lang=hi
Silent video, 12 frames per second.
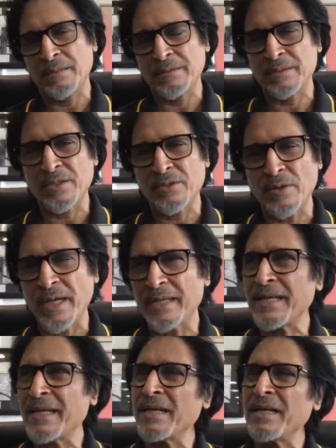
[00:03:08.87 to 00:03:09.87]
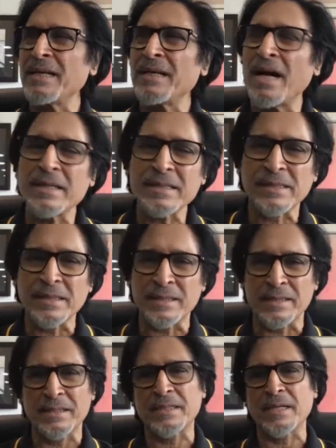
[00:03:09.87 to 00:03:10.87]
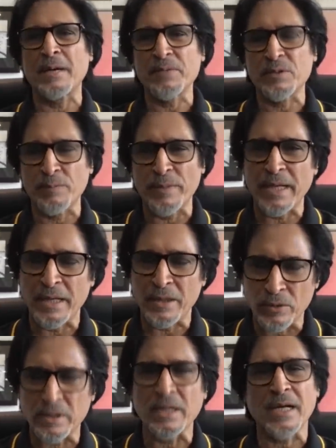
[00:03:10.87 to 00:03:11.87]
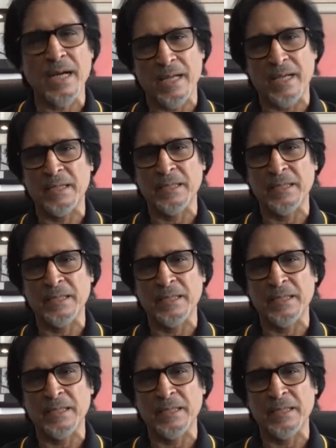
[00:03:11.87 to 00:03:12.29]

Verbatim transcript: जिसको कहते हैं ना अनसर्टन टर्म्स में इनको दिखाया है